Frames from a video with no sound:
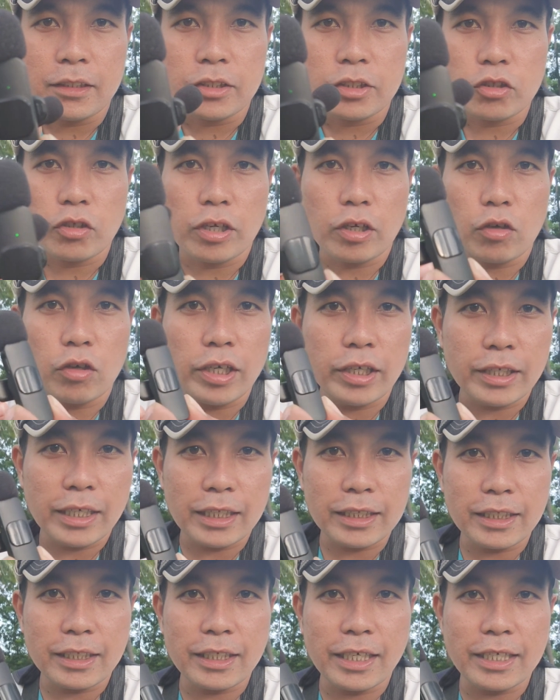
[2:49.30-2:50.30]
So, i-connect
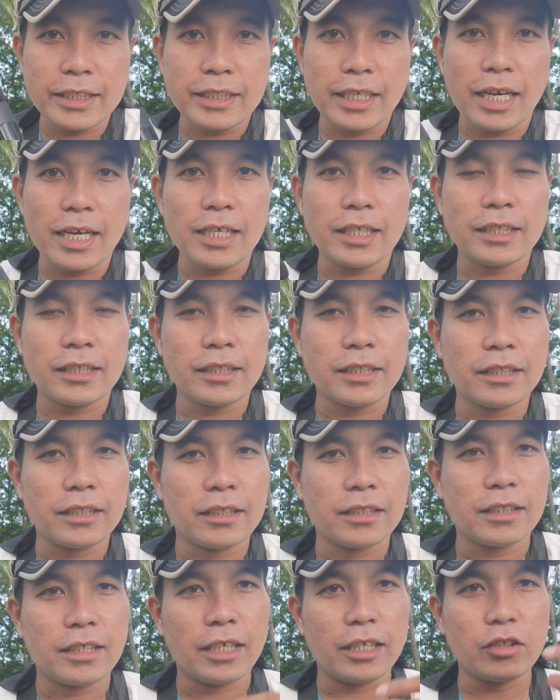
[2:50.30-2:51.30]
natin guys ha. Ah
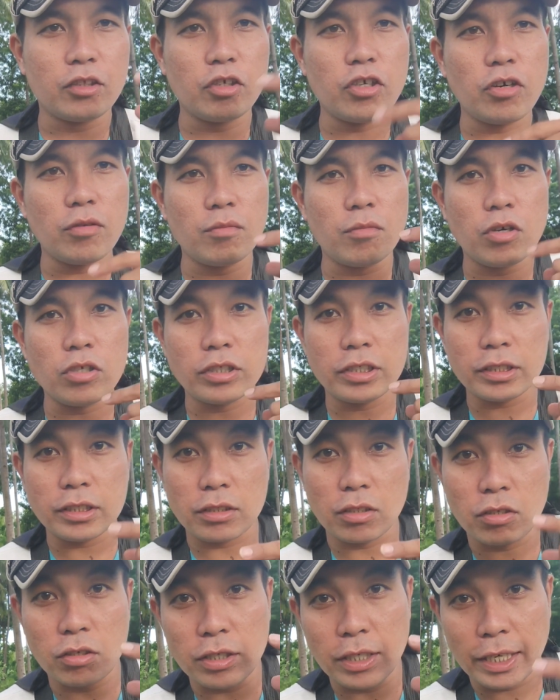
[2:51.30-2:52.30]
ito yung
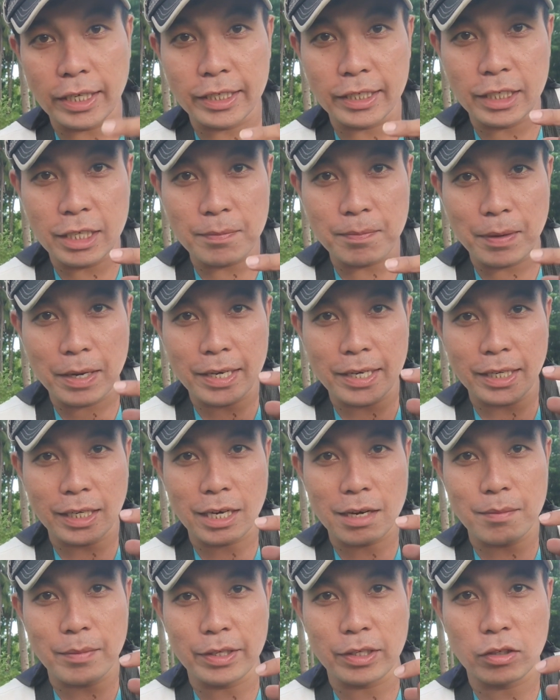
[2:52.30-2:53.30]
boses ko na hindi pa
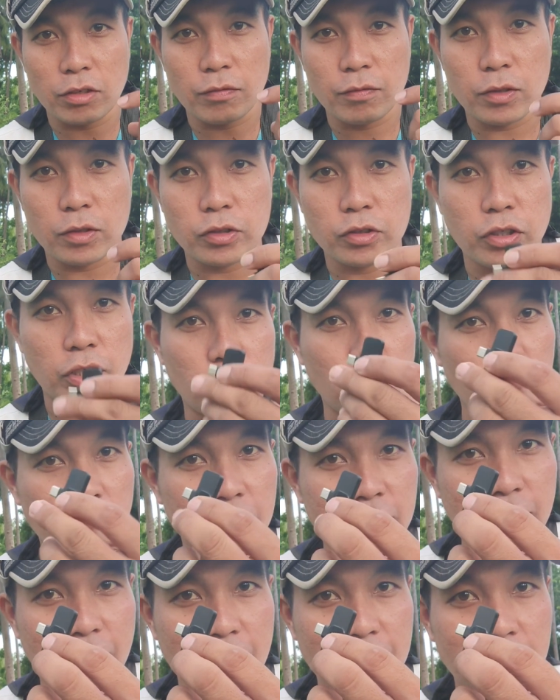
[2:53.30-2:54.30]
naka microphone so
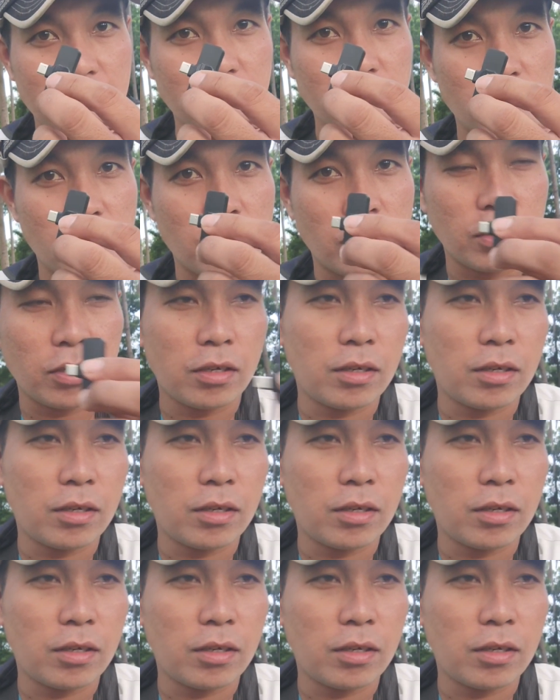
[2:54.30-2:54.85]
i-connect na natin to